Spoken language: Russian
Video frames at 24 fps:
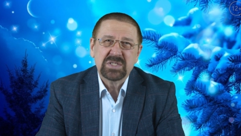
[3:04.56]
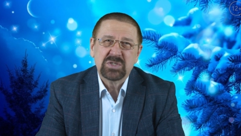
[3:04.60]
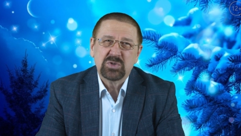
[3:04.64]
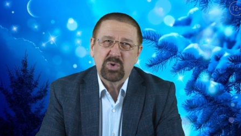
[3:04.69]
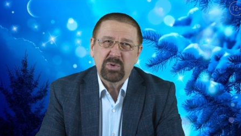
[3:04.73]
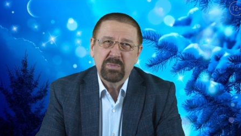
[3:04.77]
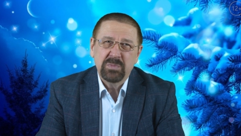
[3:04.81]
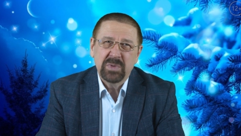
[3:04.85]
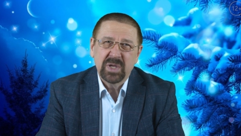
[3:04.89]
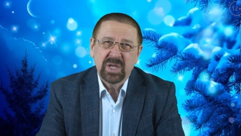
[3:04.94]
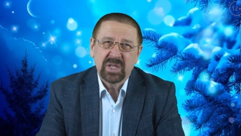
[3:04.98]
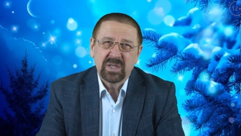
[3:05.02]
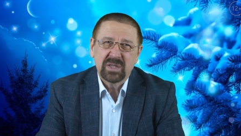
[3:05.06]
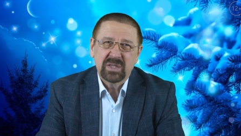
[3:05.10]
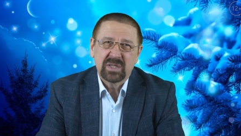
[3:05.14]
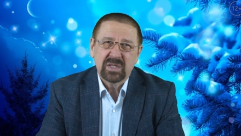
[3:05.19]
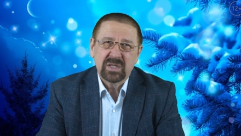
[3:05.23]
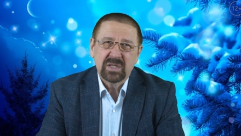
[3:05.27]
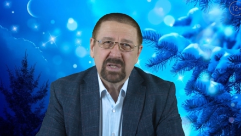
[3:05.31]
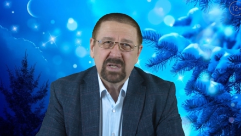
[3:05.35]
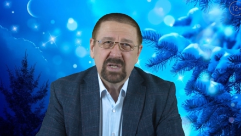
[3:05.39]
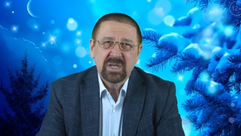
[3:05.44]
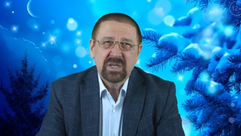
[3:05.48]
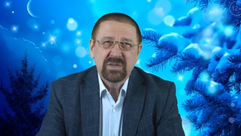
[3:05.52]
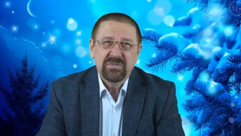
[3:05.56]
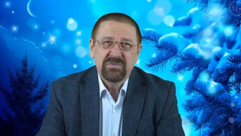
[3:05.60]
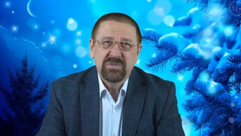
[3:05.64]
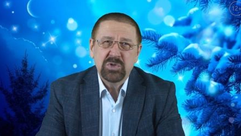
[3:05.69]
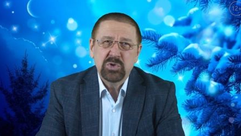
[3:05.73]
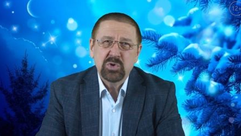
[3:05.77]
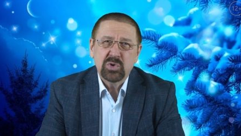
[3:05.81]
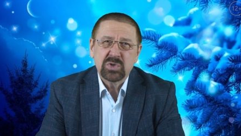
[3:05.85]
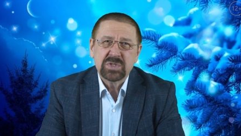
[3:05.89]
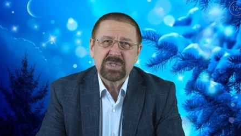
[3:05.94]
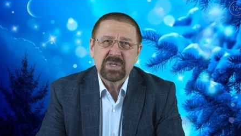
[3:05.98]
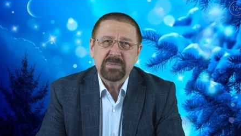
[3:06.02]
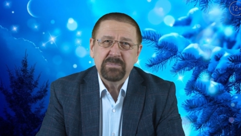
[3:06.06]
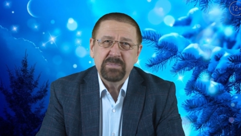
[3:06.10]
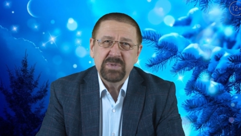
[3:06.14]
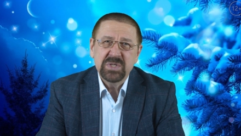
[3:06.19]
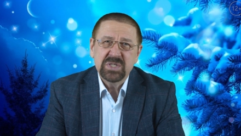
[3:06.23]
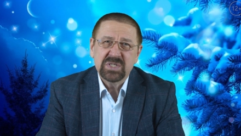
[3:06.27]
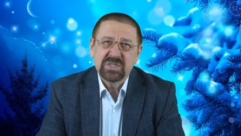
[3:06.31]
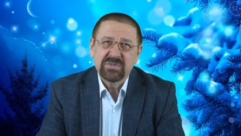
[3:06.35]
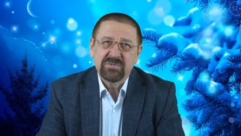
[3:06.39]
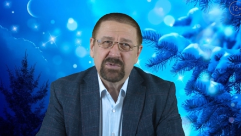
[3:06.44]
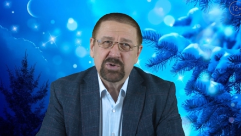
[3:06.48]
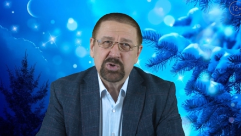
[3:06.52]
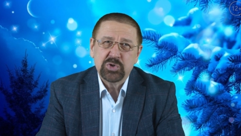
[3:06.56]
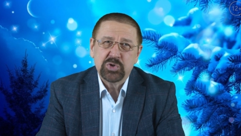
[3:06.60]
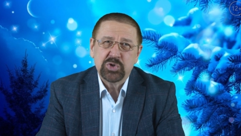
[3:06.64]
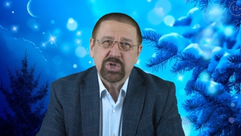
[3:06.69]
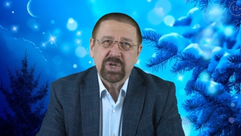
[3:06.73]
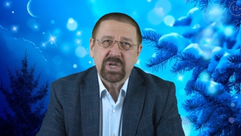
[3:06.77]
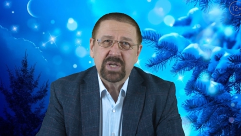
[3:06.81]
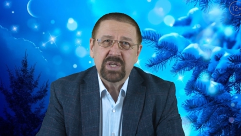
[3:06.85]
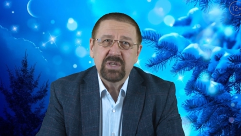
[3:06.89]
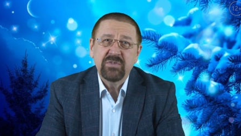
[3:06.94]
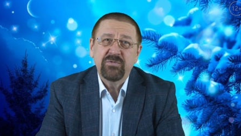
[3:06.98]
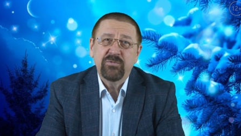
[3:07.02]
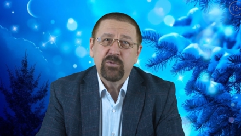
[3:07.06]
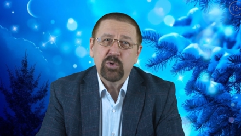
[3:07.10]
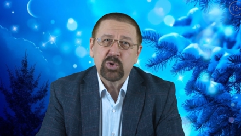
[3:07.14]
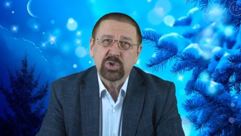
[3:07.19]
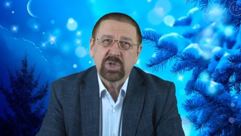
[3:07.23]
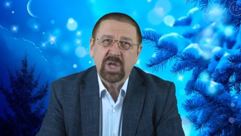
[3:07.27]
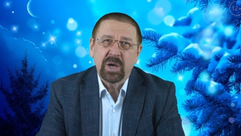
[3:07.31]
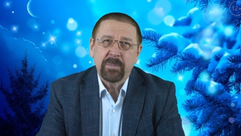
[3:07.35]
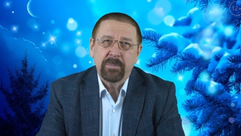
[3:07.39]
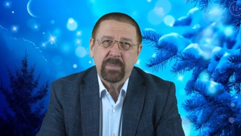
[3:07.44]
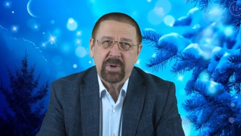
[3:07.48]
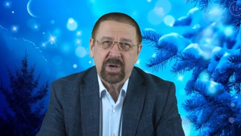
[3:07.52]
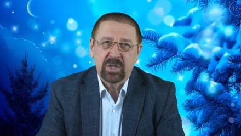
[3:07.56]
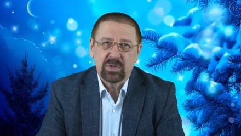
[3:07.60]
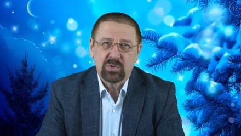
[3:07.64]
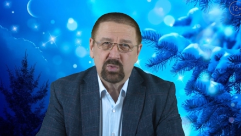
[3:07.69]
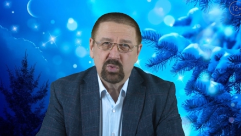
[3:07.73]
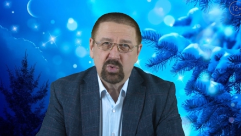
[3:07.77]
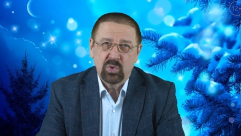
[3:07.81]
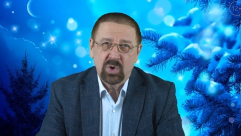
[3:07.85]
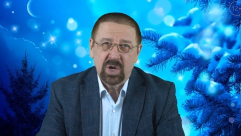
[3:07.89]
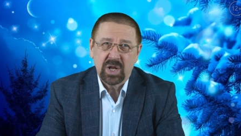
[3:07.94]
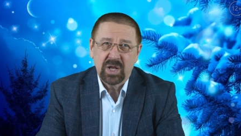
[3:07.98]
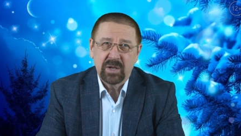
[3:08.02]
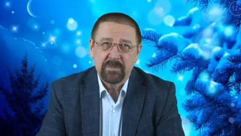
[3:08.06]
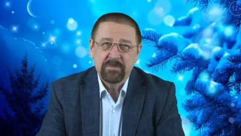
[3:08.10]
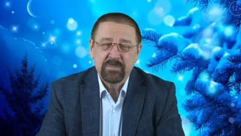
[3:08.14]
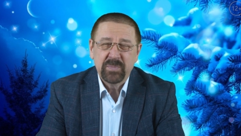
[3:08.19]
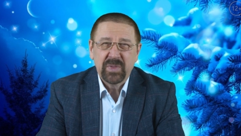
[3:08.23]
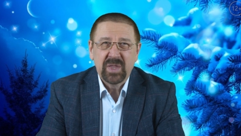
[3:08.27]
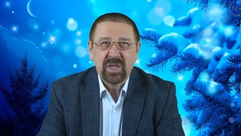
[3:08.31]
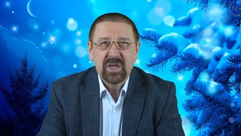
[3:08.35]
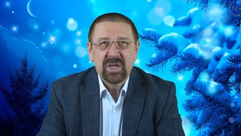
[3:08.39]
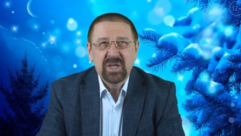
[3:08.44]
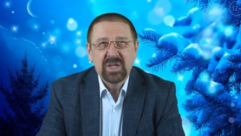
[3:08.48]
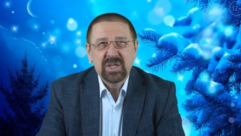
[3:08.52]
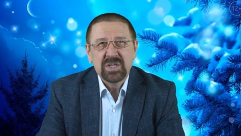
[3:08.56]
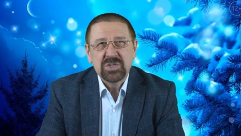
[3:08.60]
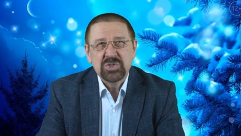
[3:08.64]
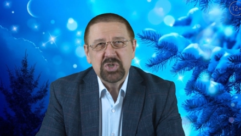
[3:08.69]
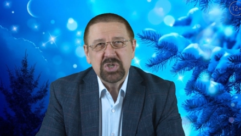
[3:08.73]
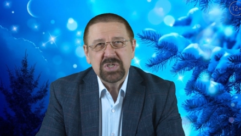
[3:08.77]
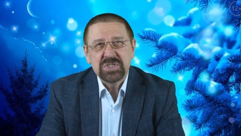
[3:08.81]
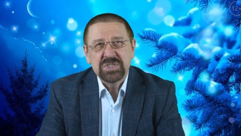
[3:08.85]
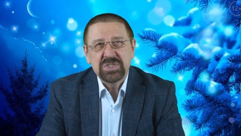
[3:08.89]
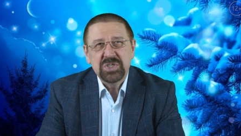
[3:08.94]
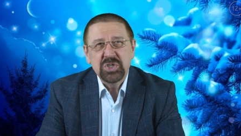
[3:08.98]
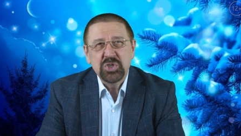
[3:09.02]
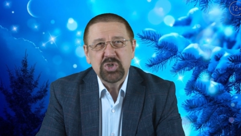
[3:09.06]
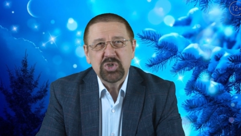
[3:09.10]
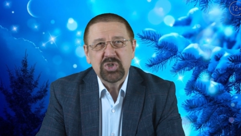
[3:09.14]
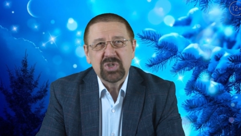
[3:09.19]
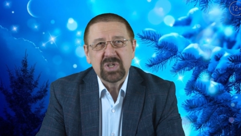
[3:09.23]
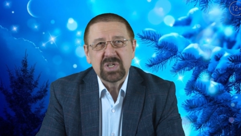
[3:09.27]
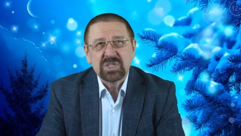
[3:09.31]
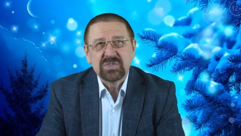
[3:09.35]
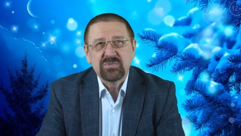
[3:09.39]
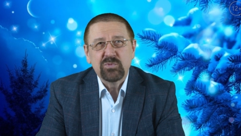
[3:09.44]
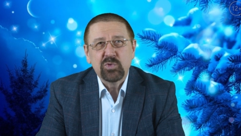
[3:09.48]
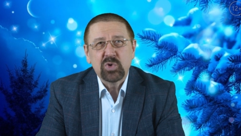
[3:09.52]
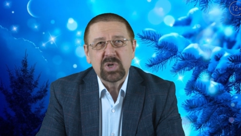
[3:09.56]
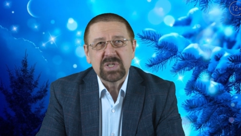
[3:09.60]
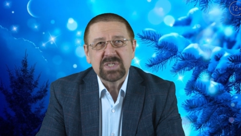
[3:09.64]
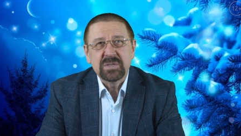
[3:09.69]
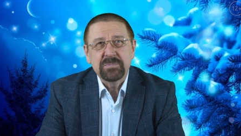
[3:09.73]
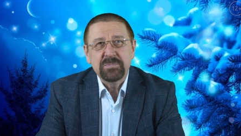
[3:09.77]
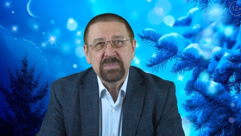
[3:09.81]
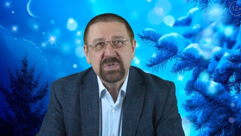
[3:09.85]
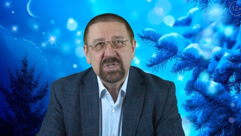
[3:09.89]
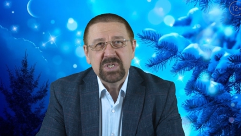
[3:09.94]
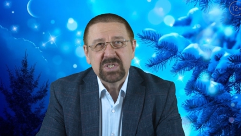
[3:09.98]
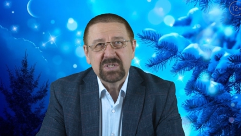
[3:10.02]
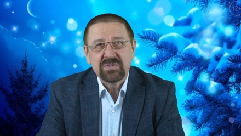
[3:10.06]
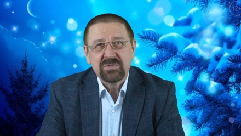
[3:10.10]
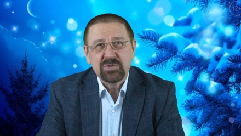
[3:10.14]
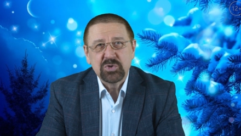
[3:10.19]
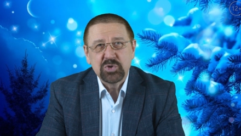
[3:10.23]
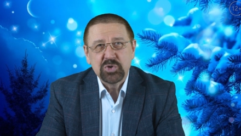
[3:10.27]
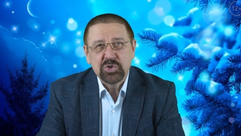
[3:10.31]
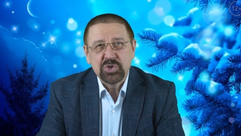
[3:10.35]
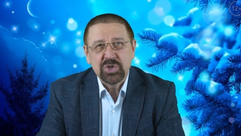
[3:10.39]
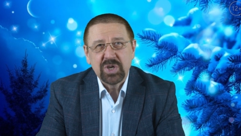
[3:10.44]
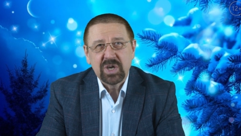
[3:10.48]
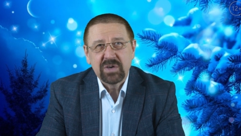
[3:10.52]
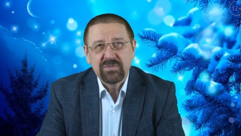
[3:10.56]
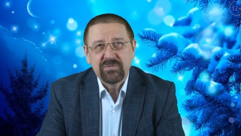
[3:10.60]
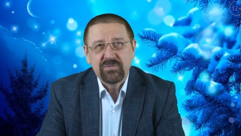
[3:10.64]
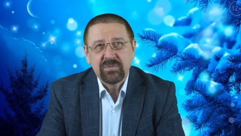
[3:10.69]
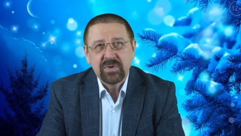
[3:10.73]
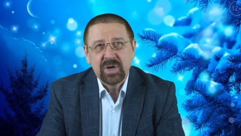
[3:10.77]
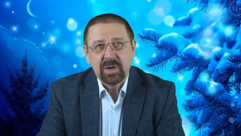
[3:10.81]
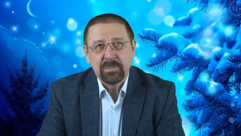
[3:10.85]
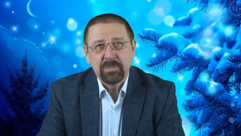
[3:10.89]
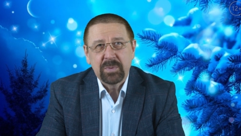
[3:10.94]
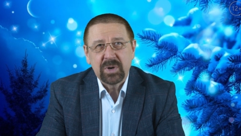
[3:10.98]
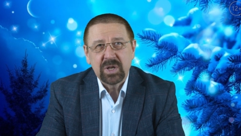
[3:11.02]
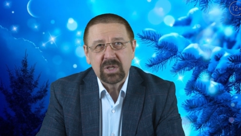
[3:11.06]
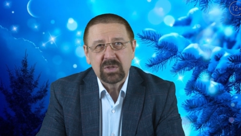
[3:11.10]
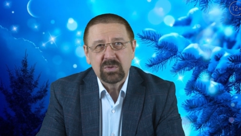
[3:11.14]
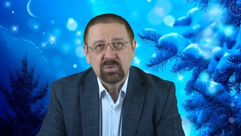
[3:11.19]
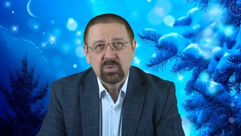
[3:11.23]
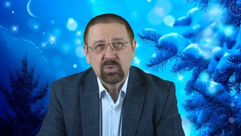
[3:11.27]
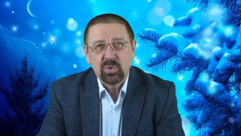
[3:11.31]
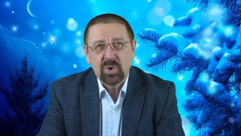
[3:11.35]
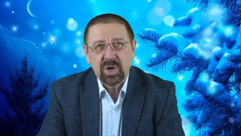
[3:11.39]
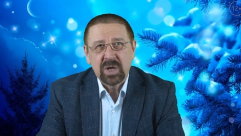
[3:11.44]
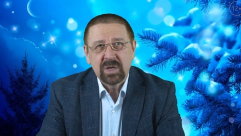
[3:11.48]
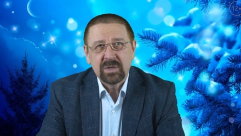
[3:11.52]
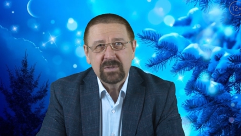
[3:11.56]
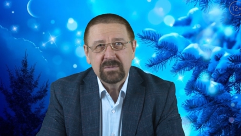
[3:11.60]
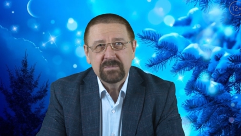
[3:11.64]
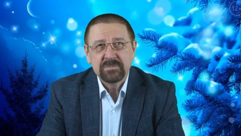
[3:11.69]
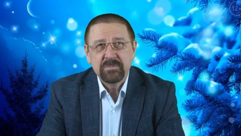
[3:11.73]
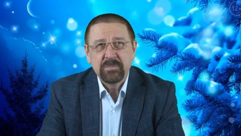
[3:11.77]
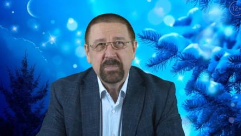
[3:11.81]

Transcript: инструменты, видеозаписывающая и фотоаппаратура, частично звукозаписывающая аппаратура,